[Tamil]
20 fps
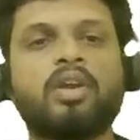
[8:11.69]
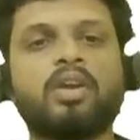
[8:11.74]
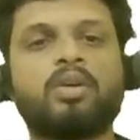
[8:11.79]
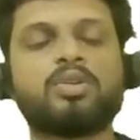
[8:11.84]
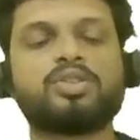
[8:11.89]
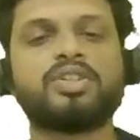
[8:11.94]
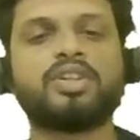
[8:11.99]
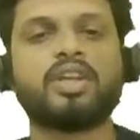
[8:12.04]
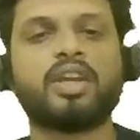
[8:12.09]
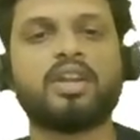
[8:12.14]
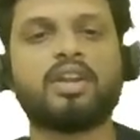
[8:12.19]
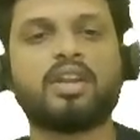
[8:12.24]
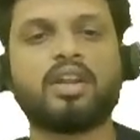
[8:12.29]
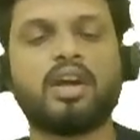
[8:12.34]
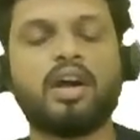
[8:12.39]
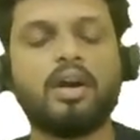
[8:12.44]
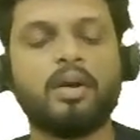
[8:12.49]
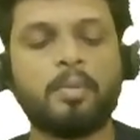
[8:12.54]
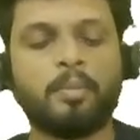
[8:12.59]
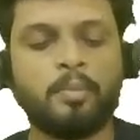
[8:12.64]
மாதிரி கொஷின்
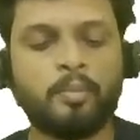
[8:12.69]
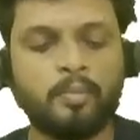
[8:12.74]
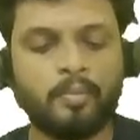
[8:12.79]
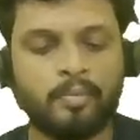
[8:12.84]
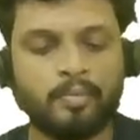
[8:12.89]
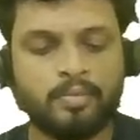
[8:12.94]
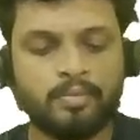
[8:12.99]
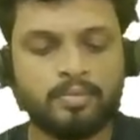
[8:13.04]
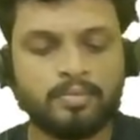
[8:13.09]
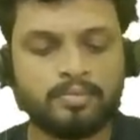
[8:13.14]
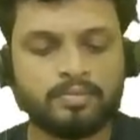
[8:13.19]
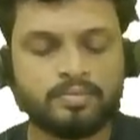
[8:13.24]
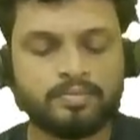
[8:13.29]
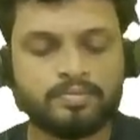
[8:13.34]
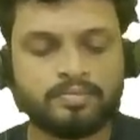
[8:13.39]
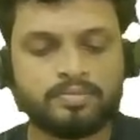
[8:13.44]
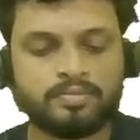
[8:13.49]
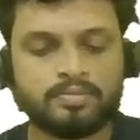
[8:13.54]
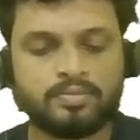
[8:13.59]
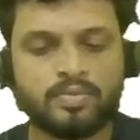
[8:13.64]
கேட்டிருக்கான்
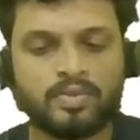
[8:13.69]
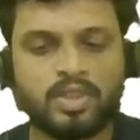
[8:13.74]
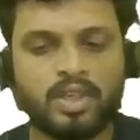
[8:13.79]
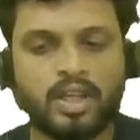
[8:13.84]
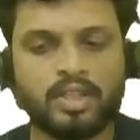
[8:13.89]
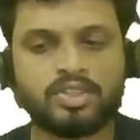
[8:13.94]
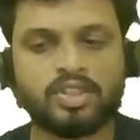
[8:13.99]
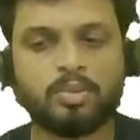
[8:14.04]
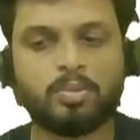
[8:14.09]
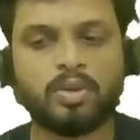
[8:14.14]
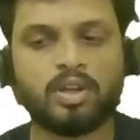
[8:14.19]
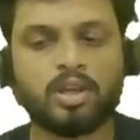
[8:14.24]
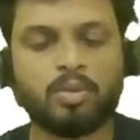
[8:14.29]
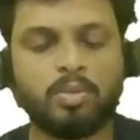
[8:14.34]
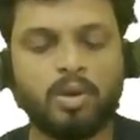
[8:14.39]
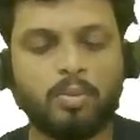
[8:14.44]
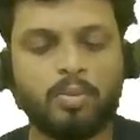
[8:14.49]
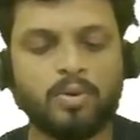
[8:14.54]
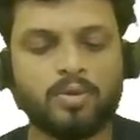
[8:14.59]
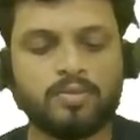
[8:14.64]
ஆன்சர்
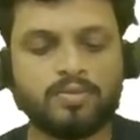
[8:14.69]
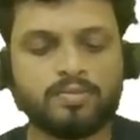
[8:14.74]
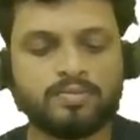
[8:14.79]
பண்ணுங்கள் பார்ப்போம்